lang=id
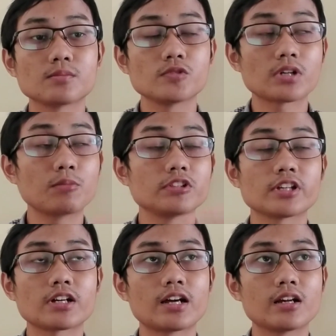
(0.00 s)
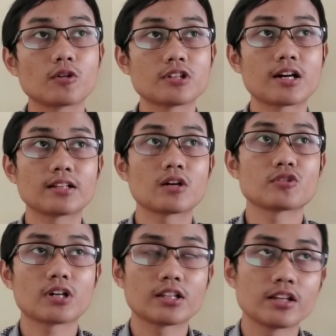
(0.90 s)
kamu kamu cek ada
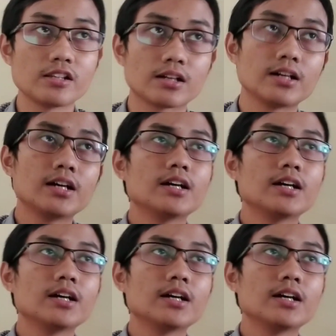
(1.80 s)
kosakata kosakata yang